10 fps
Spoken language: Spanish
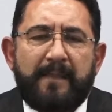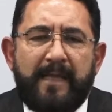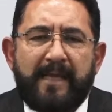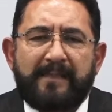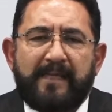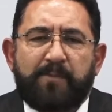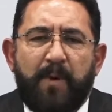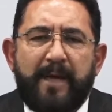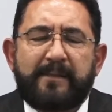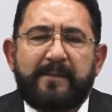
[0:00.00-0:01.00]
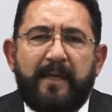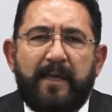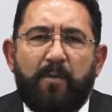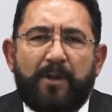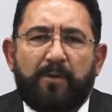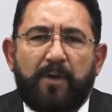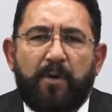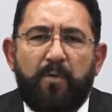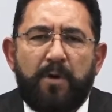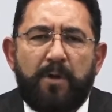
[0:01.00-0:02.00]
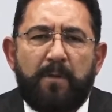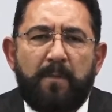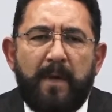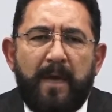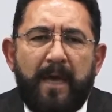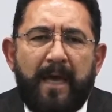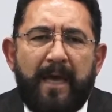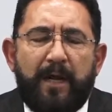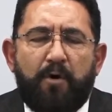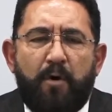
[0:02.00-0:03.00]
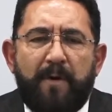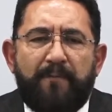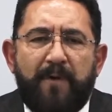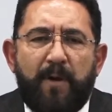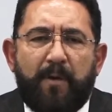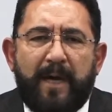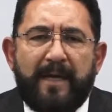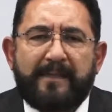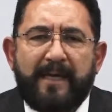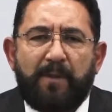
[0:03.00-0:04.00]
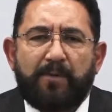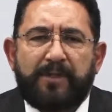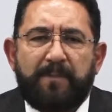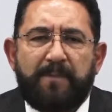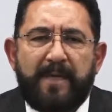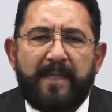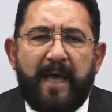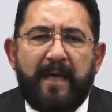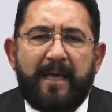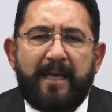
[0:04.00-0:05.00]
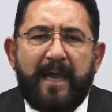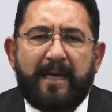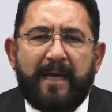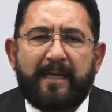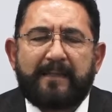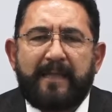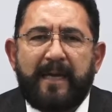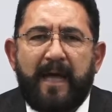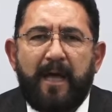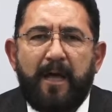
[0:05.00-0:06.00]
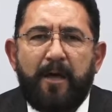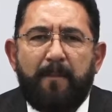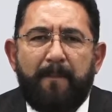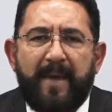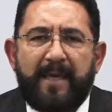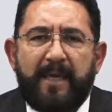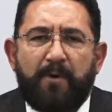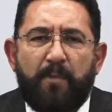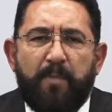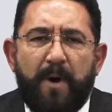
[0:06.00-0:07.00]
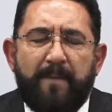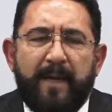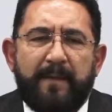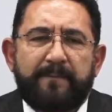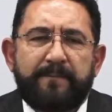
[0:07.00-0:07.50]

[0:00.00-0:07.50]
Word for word: Días después, el 4 de junio, el joven fue localizado sin vida en la carretera México-Puebla.